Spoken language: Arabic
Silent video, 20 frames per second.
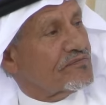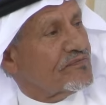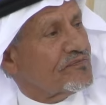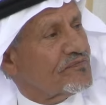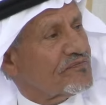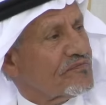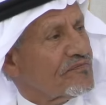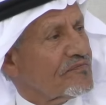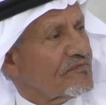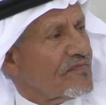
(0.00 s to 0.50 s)
اهم
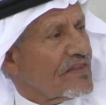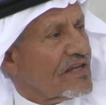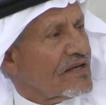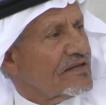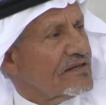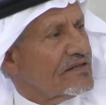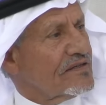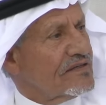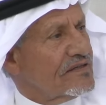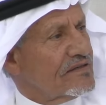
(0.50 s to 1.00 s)
شيء
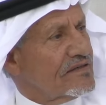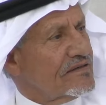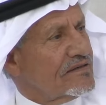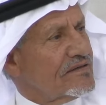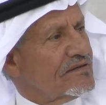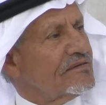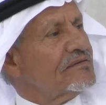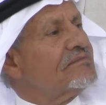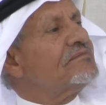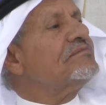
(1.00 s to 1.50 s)
شوف لك
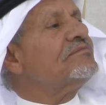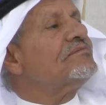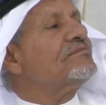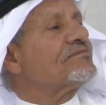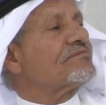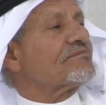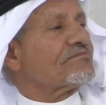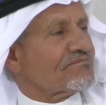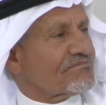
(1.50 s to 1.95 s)
مجال وابدع